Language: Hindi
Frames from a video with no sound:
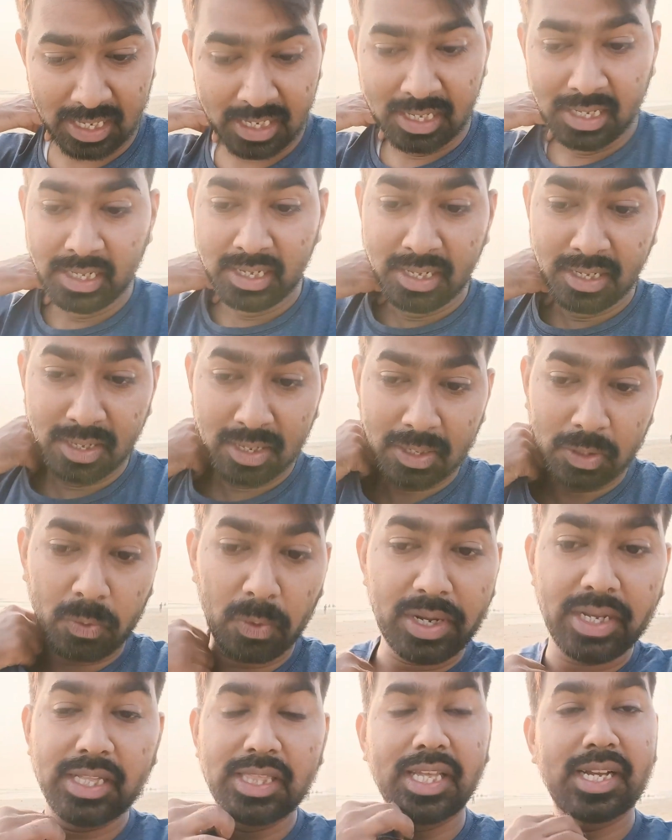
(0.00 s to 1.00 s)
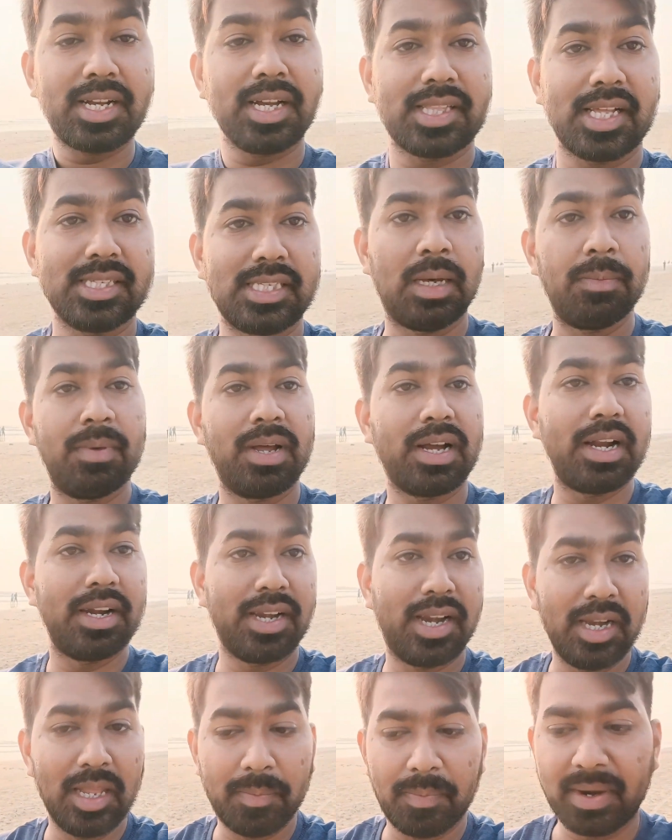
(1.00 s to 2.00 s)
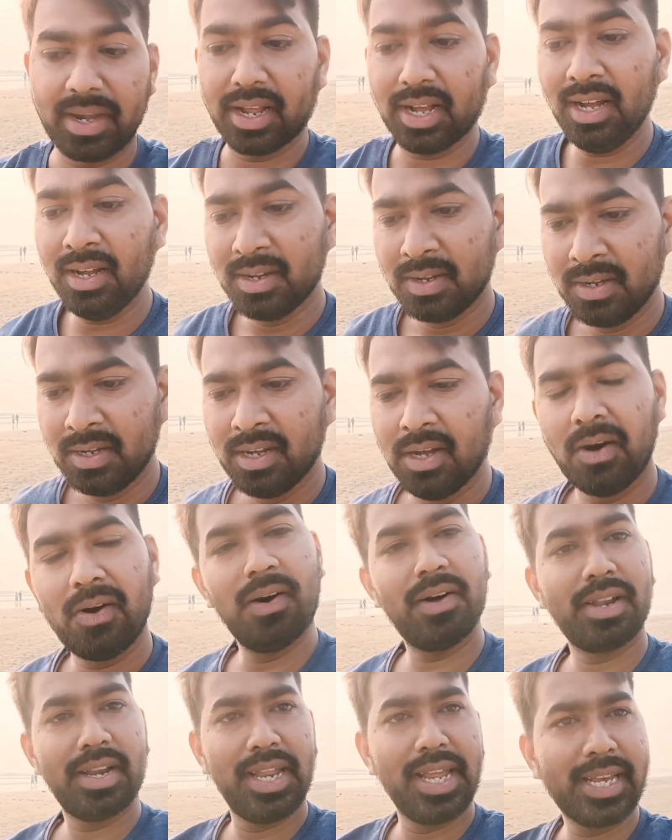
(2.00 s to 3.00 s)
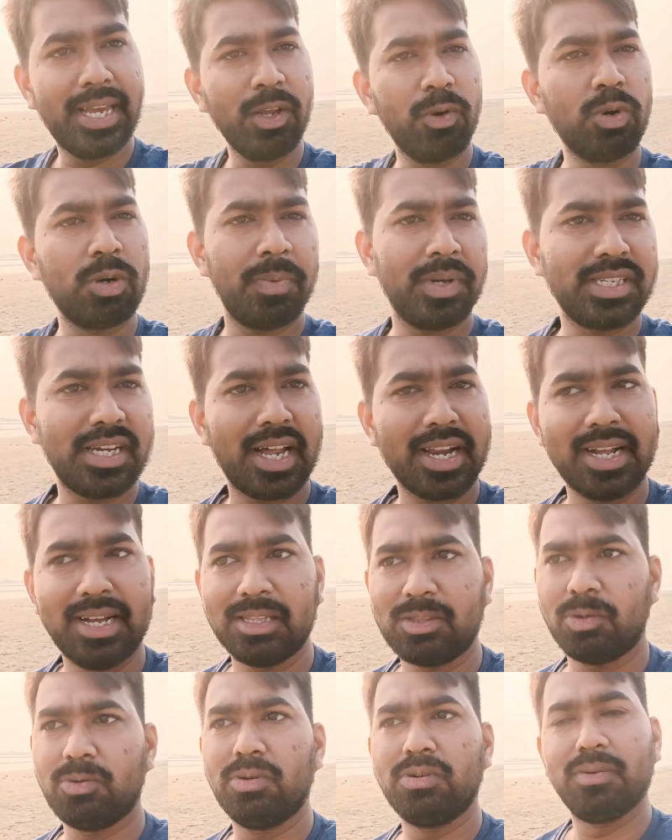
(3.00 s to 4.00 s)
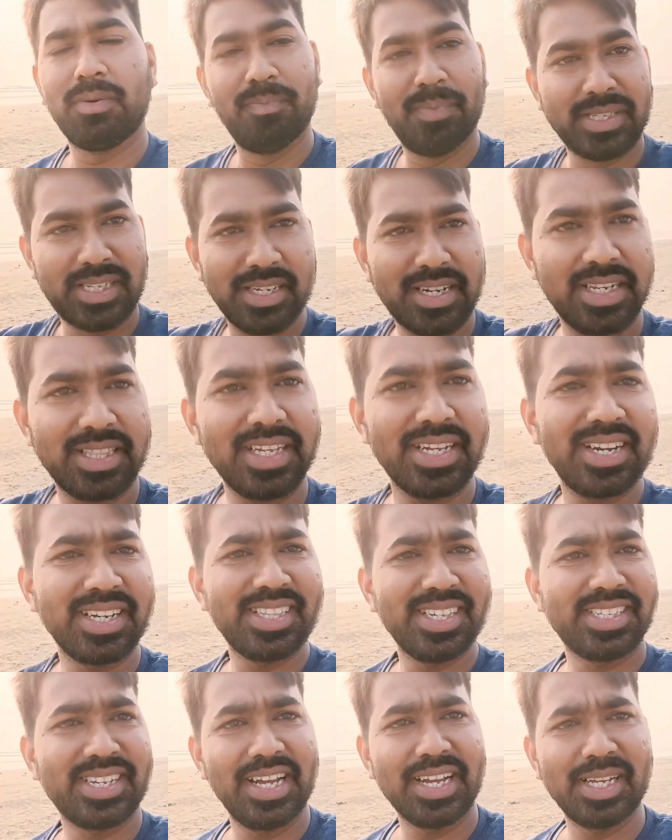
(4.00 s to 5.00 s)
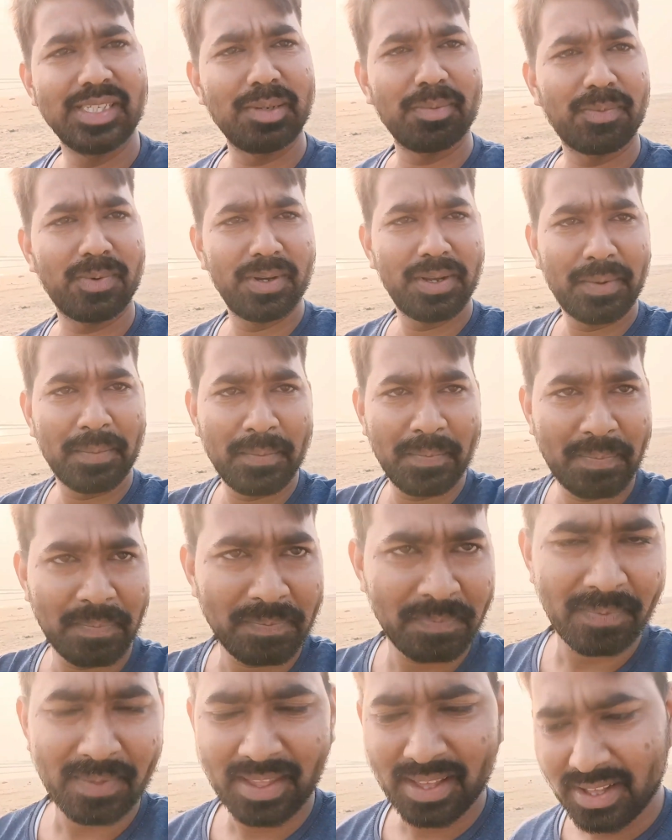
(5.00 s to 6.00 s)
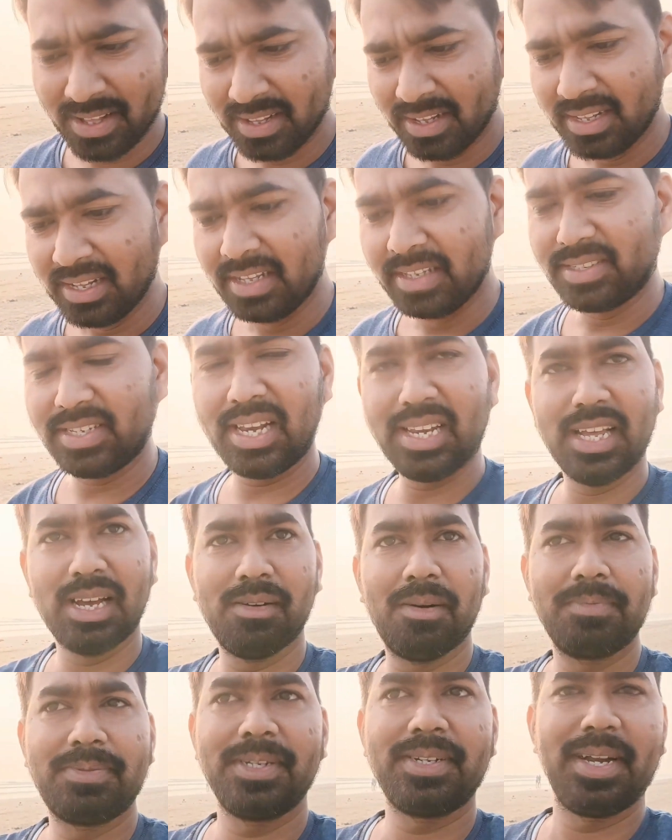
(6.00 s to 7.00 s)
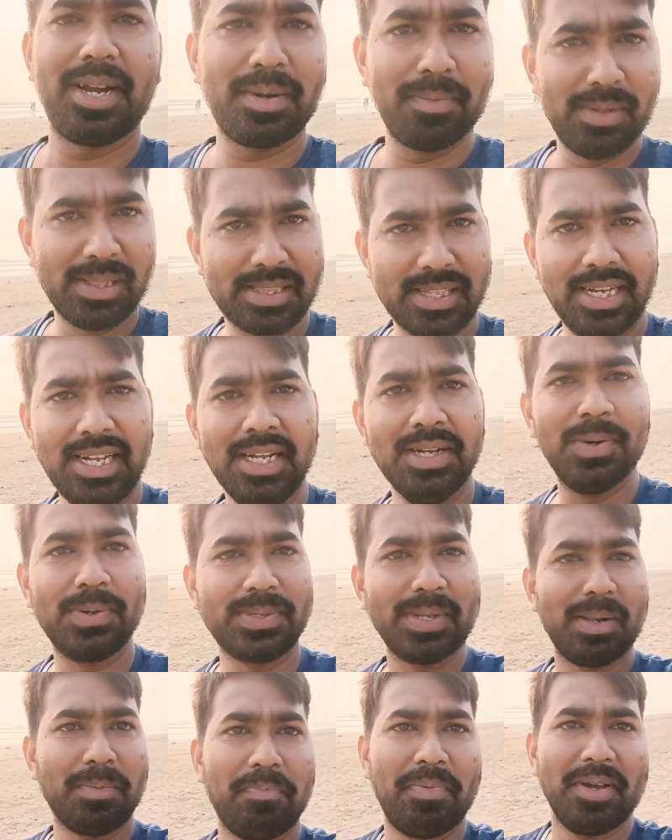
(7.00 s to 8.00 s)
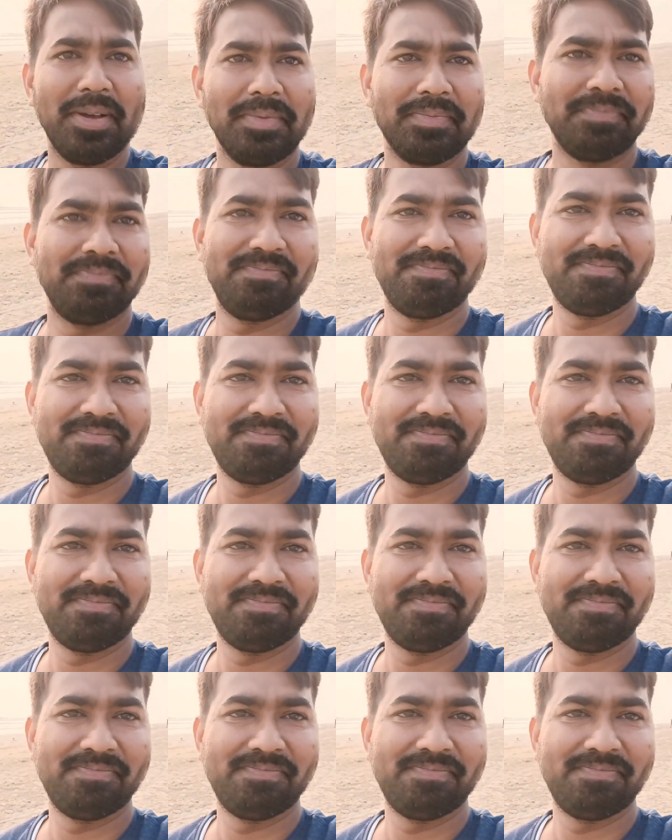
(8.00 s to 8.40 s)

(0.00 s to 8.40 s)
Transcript: लिए कोई दिक्कत का सामना करना नहीं पड़ेगा और एक ही रूट में जा रहे हैं तो मज़े करते करते जाएंगे सब कोई चलिए अब आपसे डायरेक्ट मिलते हैं होटल पे